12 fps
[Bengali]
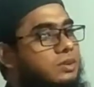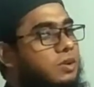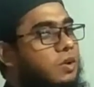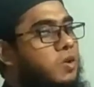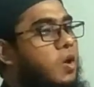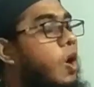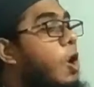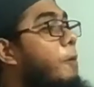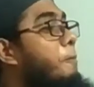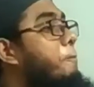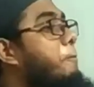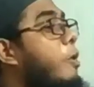কম
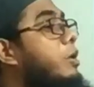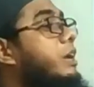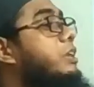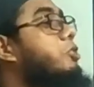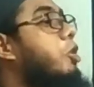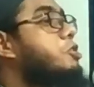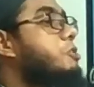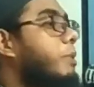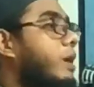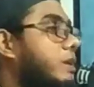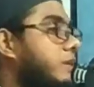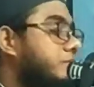পক্ষে দশ
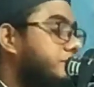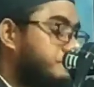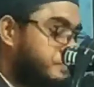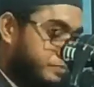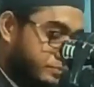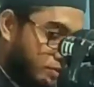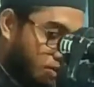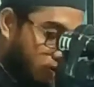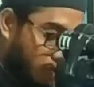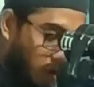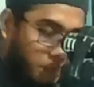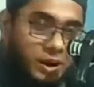বার
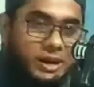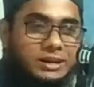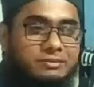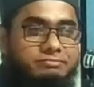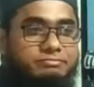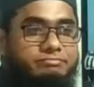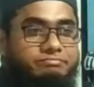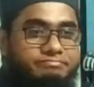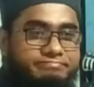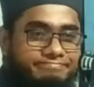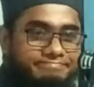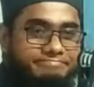কয়বার
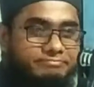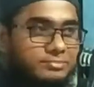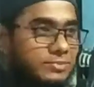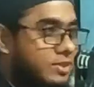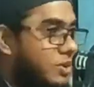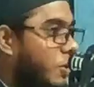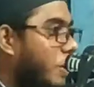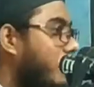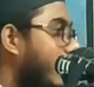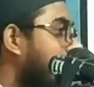কয়বার